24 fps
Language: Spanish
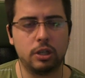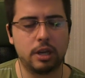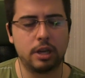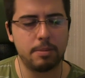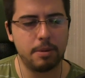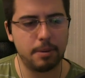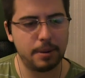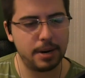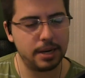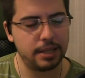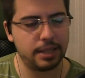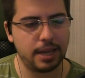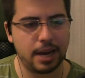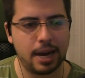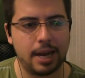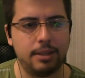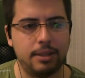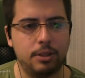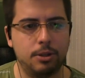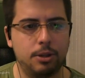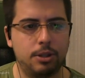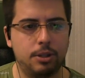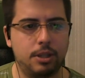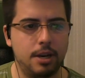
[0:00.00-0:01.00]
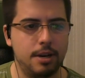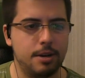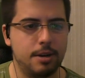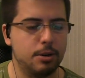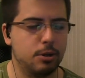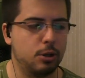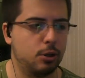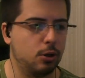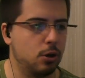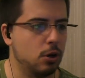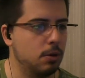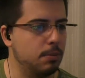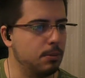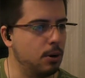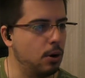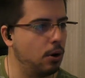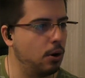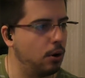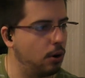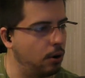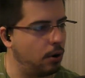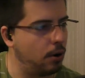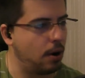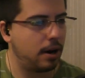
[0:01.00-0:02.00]
que me vais dejando chicos
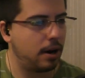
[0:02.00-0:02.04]
como